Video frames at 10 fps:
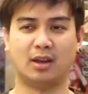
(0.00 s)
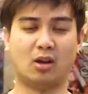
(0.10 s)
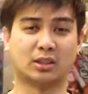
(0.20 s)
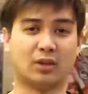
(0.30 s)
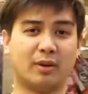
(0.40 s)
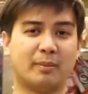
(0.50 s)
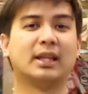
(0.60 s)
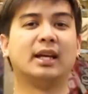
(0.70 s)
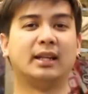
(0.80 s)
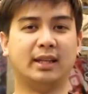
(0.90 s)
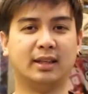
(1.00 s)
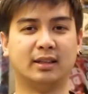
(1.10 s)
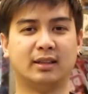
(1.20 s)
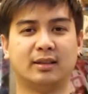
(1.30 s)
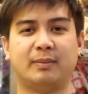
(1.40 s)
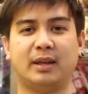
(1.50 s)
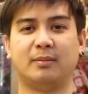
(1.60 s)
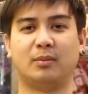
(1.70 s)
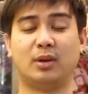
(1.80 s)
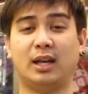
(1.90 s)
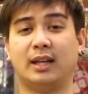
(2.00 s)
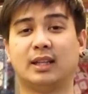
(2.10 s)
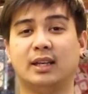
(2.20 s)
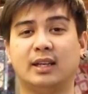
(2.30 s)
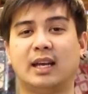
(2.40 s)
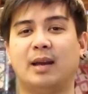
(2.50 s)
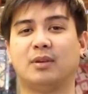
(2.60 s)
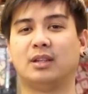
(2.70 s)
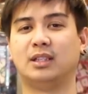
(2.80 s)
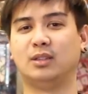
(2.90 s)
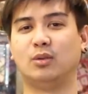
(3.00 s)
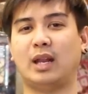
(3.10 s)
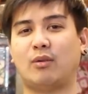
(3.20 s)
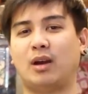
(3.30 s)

รองจากเว็บมาสเตอร์อีกทีนึงเป็นโมเดเลเตอร์นะครับก็คือดูแล